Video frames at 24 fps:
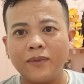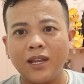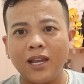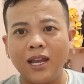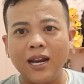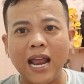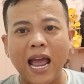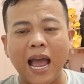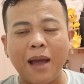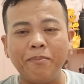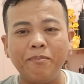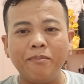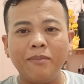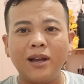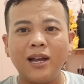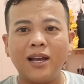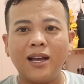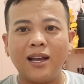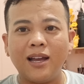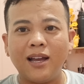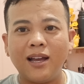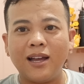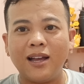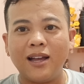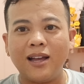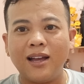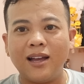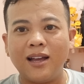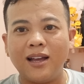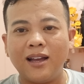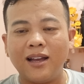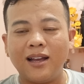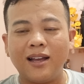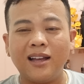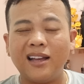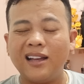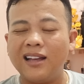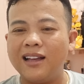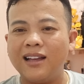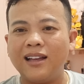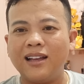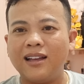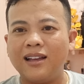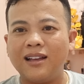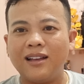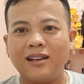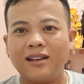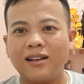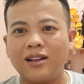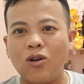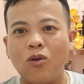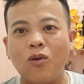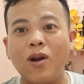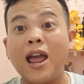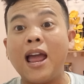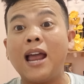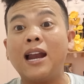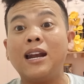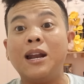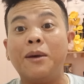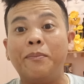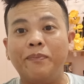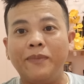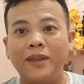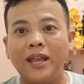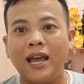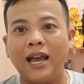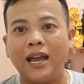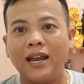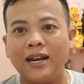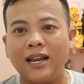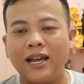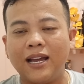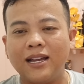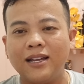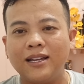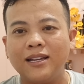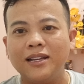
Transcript: cái đám mà cô lan lụm về nè